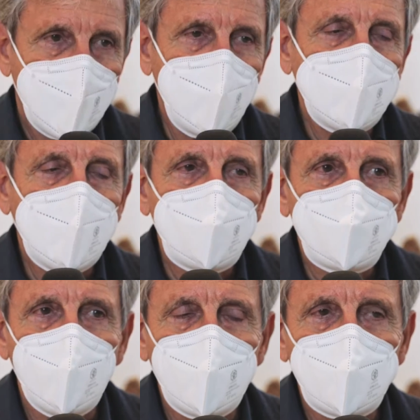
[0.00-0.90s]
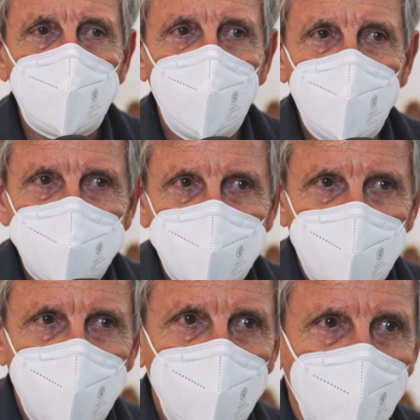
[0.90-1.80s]
Quindi da questo punto di
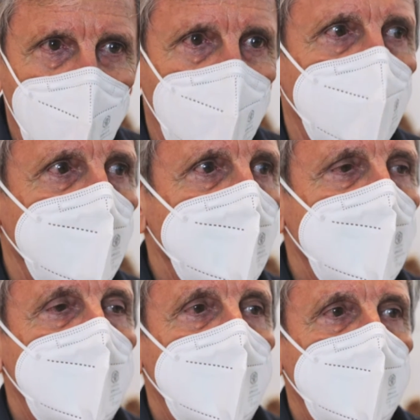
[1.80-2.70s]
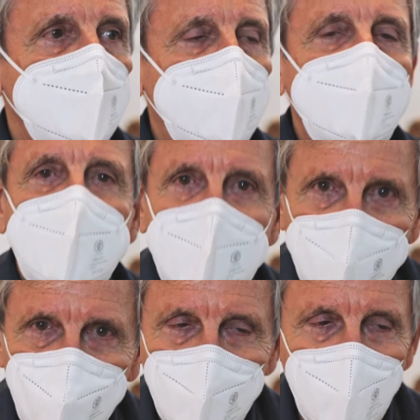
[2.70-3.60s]
vista io ho
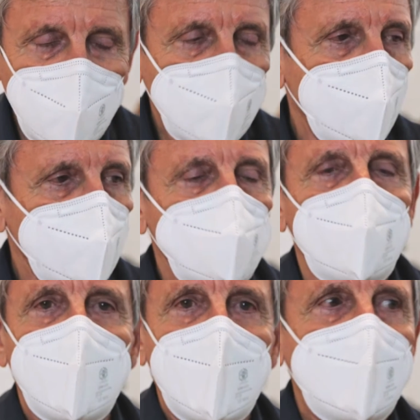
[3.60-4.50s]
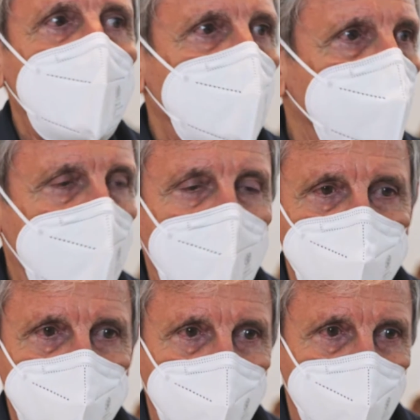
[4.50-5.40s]
dedicato la mia vita professionale al
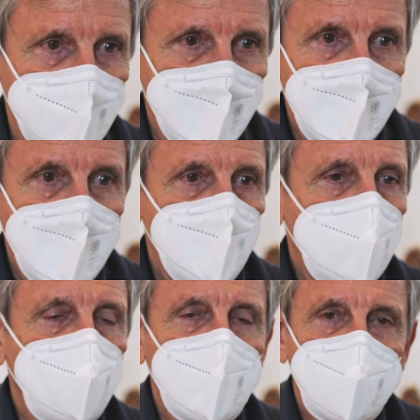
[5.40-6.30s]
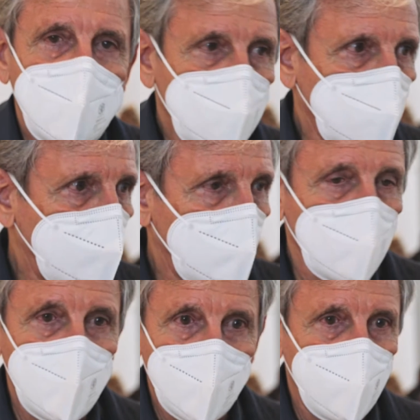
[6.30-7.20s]
benessere. Mi sono inserito nel
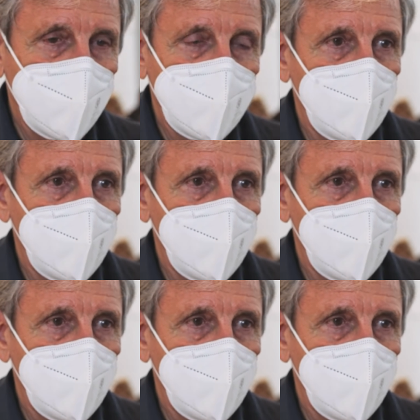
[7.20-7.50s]
mondo degli alberghi